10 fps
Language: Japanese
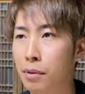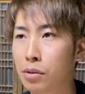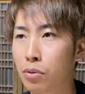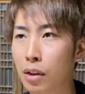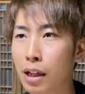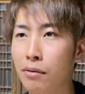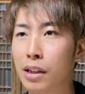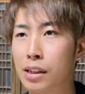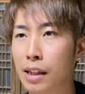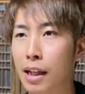まあ、そこら辺はで
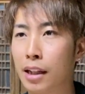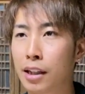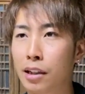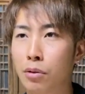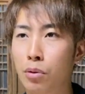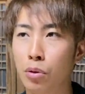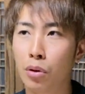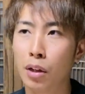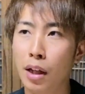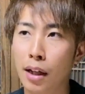すね何かとこ